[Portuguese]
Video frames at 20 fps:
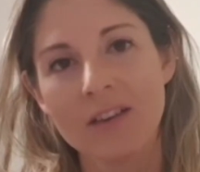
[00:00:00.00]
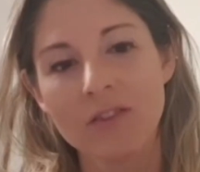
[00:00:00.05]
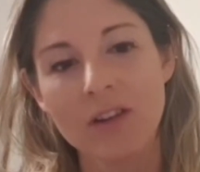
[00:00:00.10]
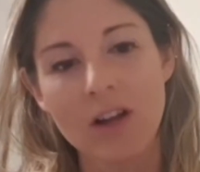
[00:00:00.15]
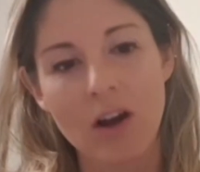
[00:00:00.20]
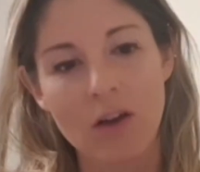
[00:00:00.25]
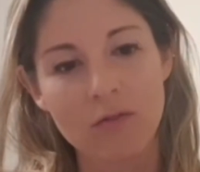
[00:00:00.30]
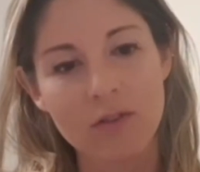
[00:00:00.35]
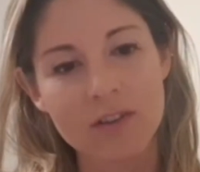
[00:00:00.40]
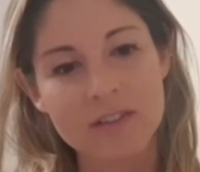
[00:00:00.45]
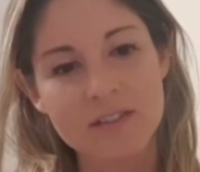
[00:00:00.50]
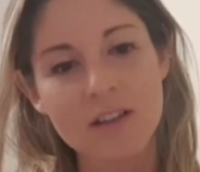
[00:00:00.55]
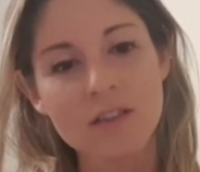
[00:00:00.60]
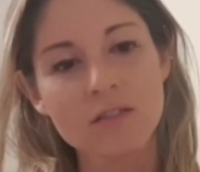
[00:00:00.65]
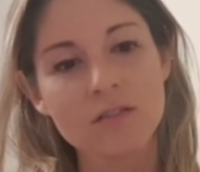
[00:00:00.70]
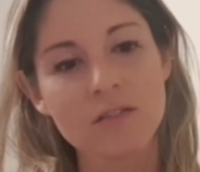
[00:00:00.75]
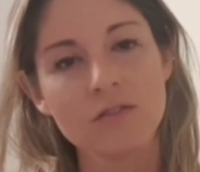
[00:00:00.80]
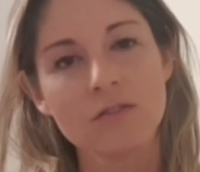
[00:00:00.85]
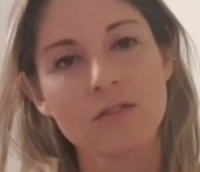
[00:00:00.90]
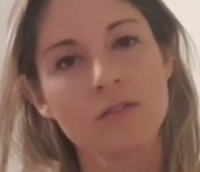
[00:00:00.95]
Falei,
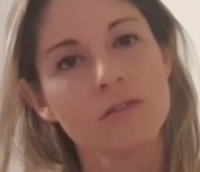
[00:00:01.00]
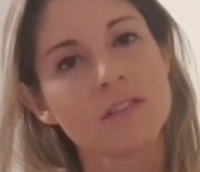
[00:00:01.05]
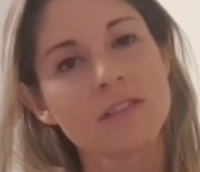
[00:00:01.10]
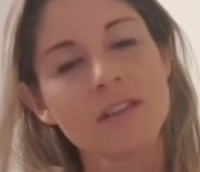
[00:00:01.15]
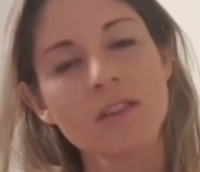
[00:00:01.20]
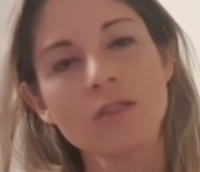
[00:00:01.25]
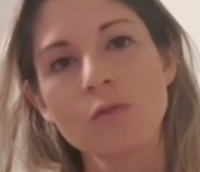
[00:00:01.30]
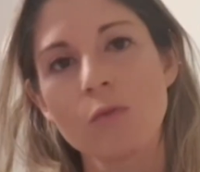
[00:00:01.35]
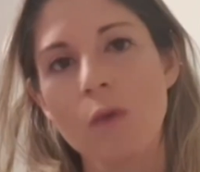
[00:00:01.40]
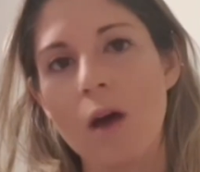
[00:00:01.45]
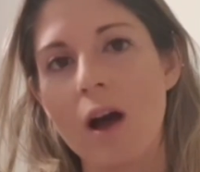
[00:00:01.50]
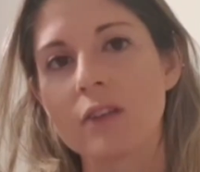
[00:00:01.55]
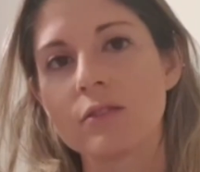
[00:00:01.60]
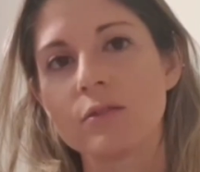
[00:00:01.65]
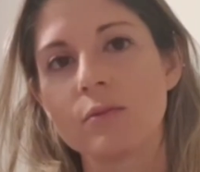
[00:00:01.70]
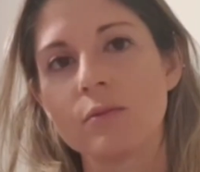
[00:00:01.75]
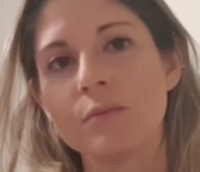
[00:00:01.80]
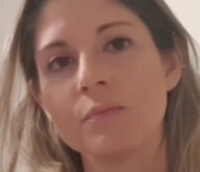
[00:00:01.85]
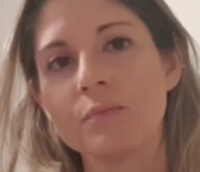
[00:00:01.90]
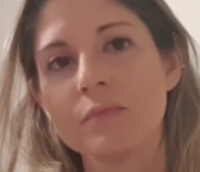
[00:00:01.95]
vocês, de vocês
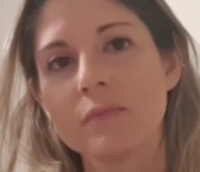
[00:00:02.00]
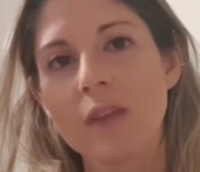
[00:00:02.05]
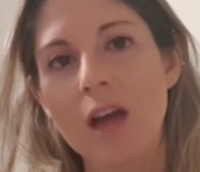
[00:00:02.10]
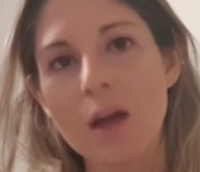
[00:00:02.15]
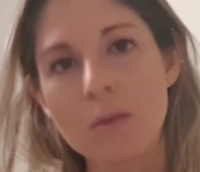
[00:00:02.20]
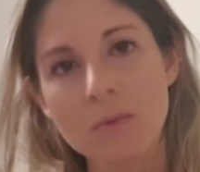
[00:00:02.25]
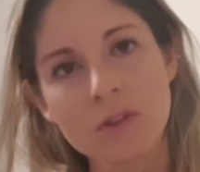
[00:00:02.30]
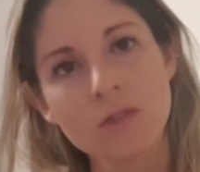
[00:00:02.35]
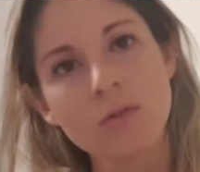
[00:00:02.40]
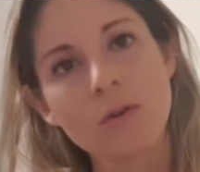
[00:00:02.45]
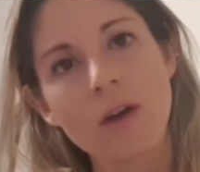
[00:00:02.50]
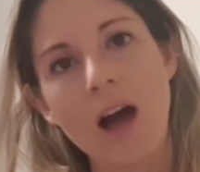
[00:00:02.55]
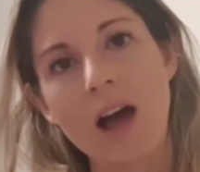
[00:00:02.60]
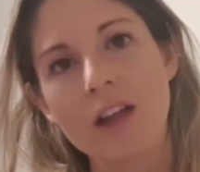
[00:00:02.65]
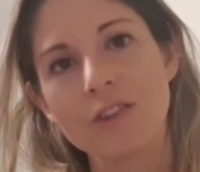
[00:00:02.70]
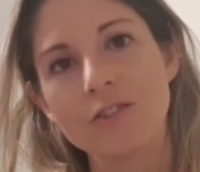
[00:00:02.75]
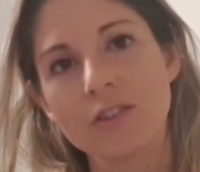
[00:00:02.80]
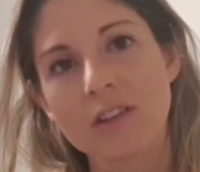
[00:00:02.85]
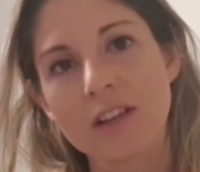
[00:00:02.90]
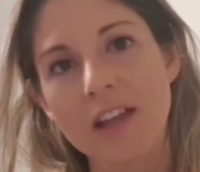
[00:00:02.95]
quatro, na época do
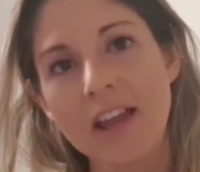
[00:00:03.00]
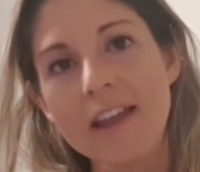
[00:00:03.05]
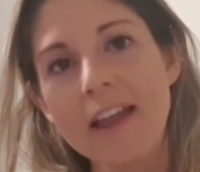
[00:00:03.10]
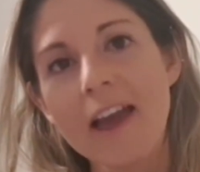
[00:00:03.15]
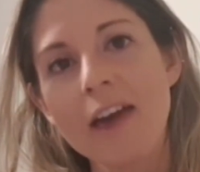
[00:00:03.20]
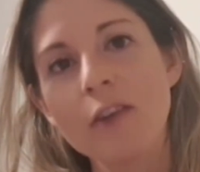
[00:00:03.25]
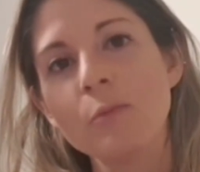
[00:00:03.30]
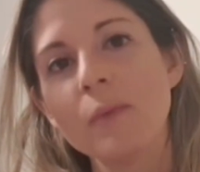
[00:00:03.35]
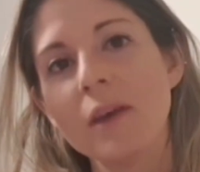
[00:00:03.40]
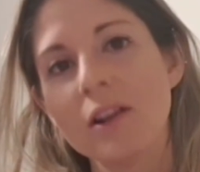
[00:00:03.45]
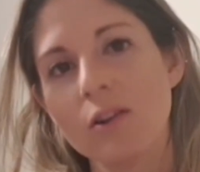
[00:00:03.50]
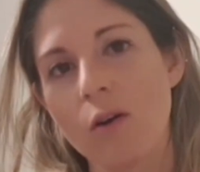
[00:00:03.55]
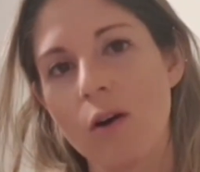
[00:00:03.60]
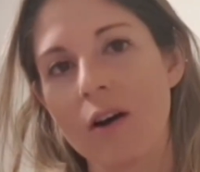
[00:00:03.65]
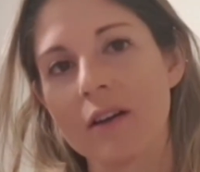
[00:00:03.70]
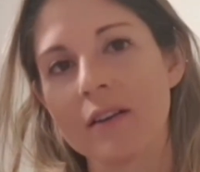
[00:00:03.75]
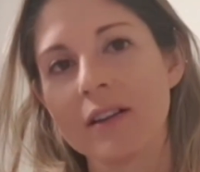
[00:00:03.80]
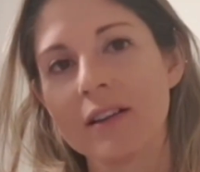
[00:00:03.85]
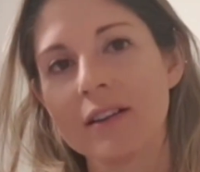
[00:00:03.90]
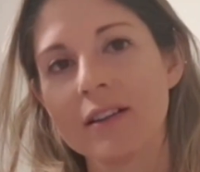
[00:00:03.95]
kart, quem era o
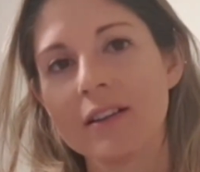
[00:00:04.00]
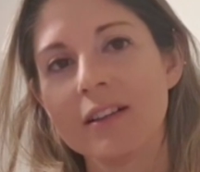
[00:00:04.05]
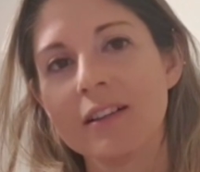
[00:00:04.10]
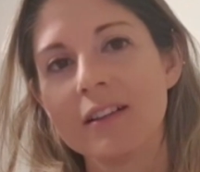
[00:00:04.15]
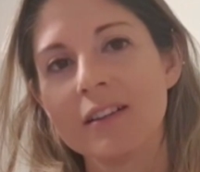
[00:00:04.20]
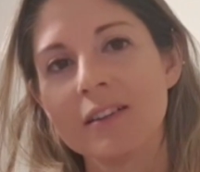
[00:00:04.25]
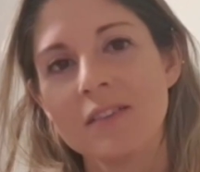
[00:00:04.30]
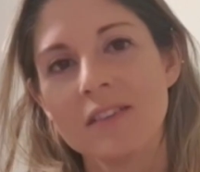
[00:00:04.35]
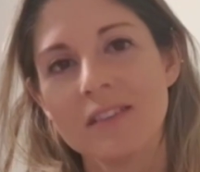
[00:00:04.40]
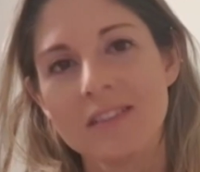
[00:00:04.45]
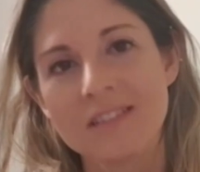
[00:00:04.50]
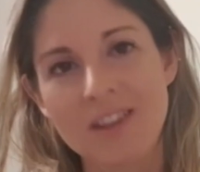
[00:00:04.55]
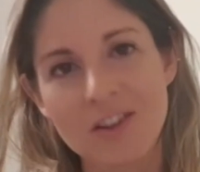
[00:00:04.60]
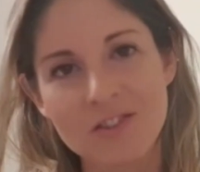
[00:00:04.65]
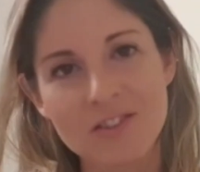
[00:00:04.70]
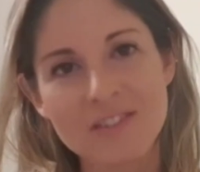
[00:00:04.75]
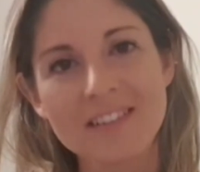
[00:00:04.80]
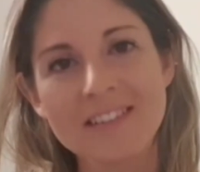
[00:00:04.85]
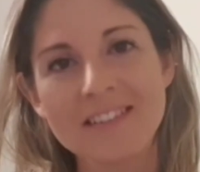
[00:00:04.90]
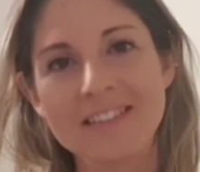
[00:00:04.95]
melhor?
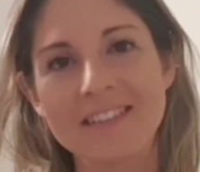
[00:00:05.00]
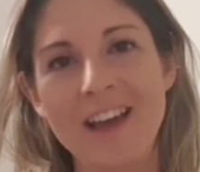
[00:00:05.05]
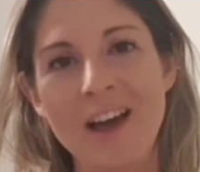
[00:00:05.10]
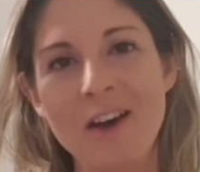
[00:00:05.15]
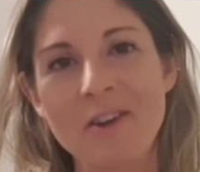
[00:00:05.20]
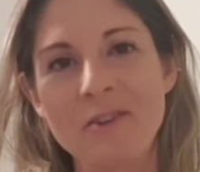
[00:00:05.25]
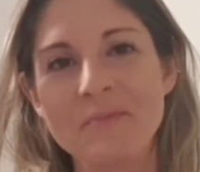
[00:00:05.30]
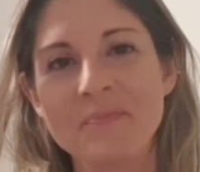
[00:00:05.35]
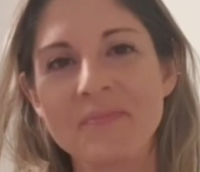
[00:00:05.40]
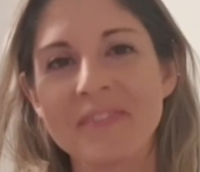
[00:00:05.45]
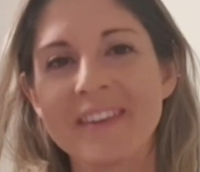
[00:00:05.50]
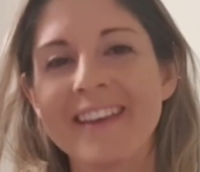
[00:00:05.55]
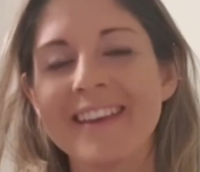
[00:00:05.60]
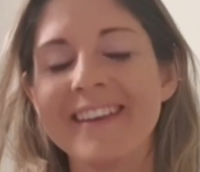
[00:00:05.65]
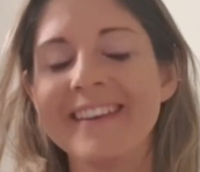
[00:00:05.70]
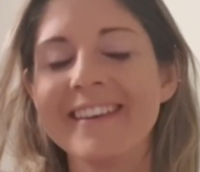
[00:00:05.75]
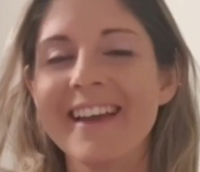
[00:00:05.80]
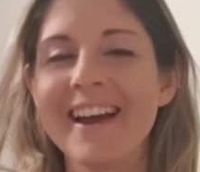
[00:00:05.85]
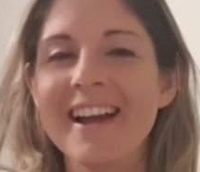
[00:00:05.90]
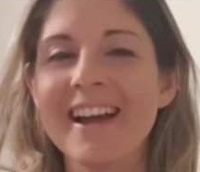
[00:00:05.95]
Seja sincero. E